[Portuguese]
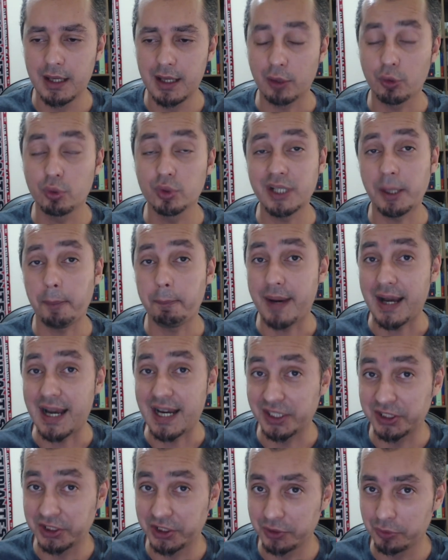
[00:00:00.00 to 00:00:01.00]

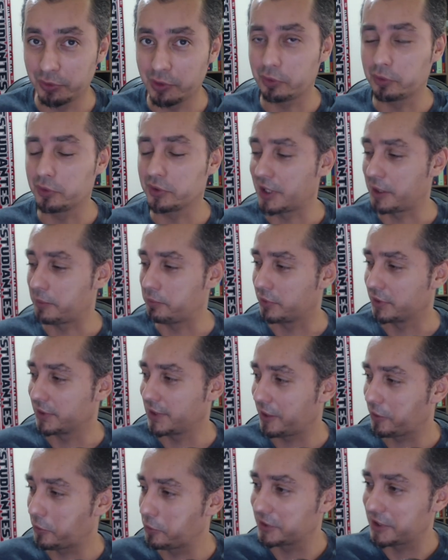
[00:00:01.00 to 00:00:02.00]
contraparte, não é o
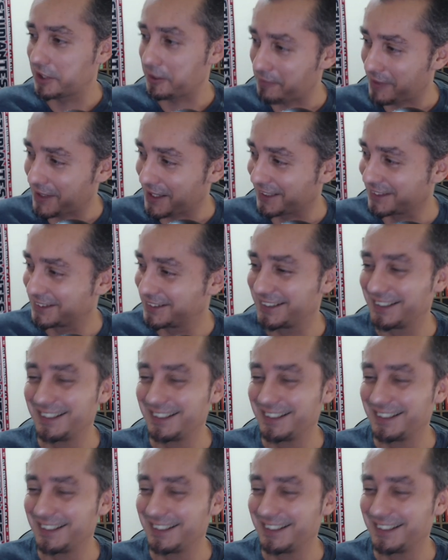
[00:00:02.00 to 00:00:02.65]
contraponto, é a contraparte.